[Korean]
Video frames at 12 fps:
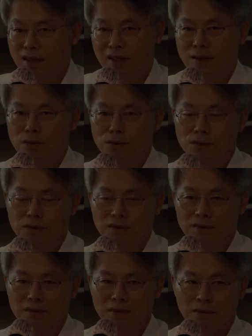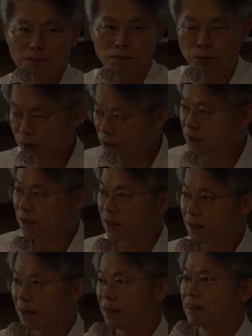렉 혹은 폴리 l
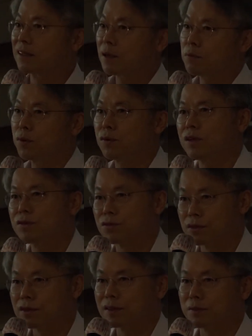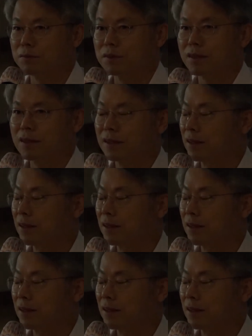i 렉 이렇게 표현할 수 있을 겁니다.